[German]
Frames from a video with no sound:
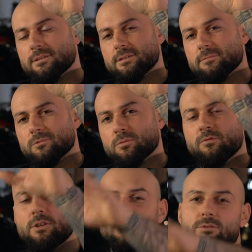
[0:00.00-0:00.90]
ähm,
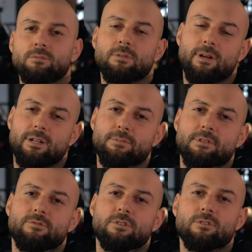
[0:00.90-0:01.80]
zum Video zum Thema
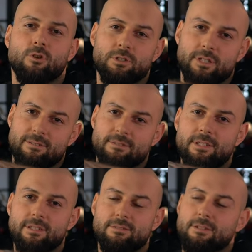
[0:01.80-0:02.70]
Clubstyle findet ihr auch in den ganzen
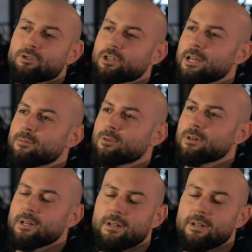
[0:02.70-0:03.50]
Links in der Beschreibung.